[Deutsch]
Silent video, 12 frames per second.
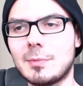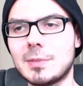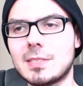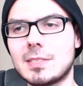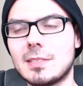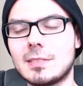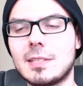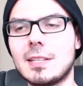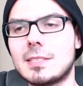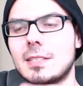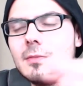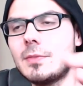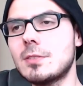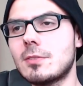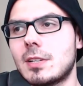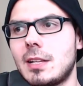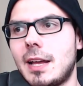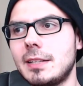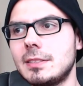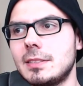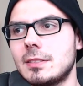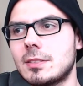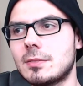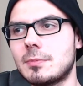Aber die, es sind wie so
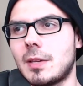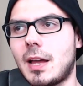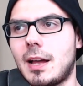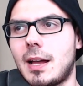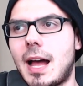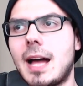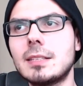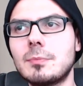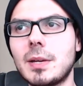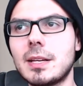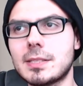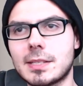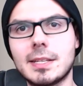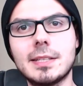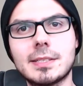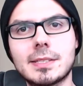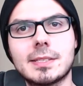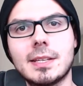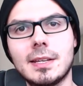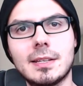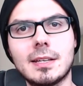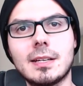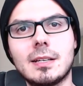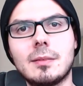kleine ja, Atmer, Skits,
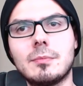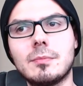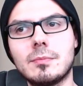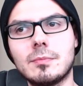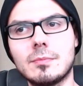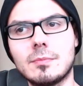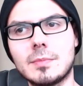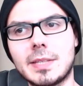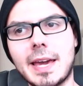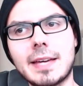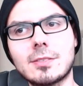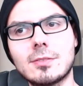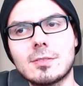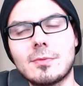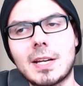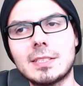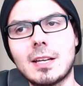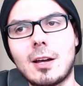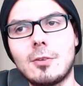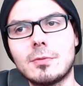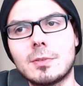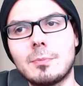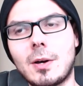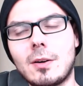ähm, Gags und so weiter
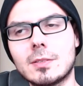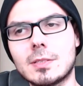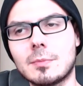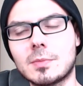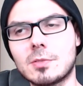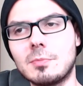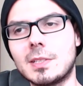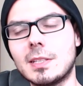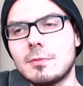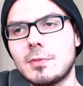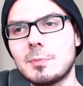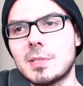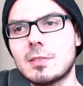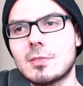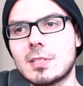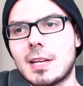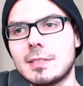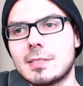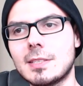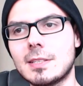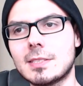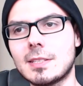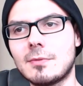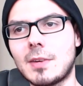aufgebaut. Ähm, zu Beginn von Mystery Science
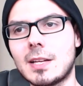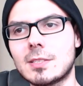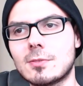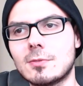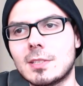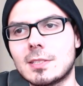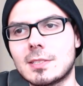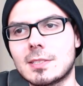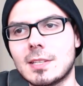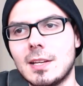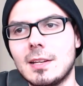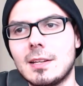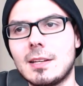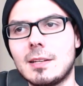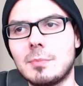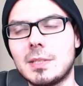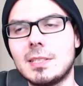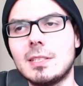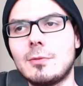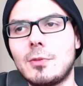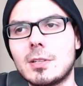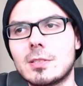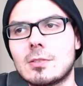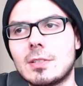Theater war es so, dass es ähm, in jeder
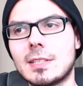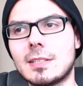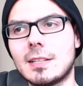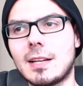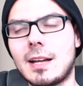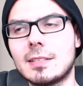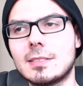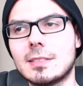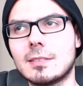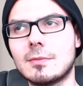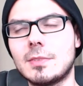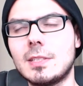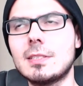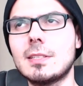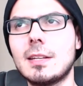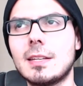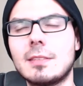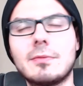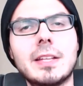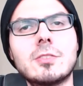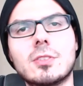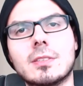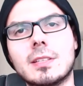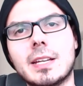Folge so eine Art, äh, wie hieß der,
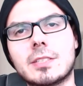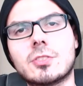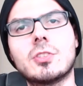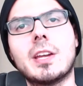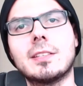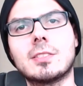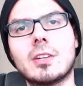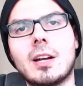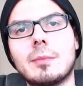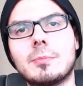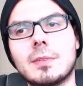Invention Exchange gab.